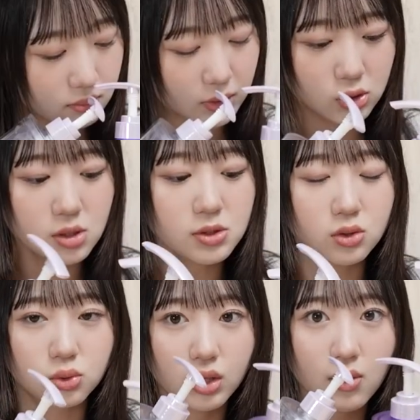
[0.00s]
まあ、どっちもちょっ
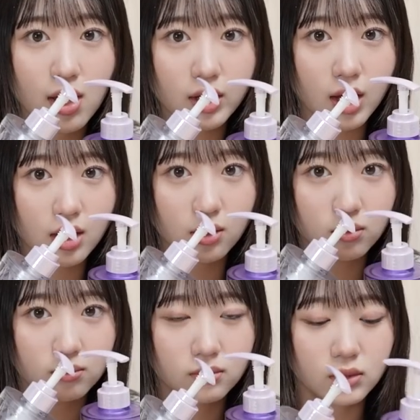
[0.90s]
とフラワー系の
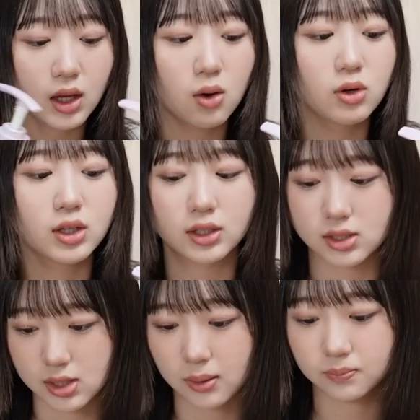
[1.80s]
香りなんで
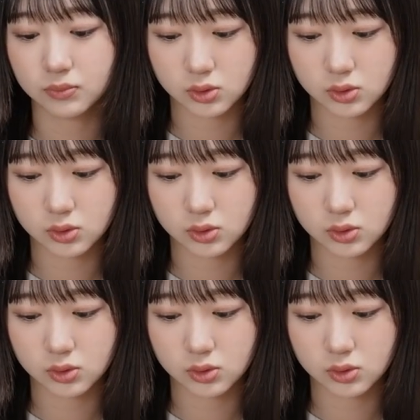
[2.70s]
すね。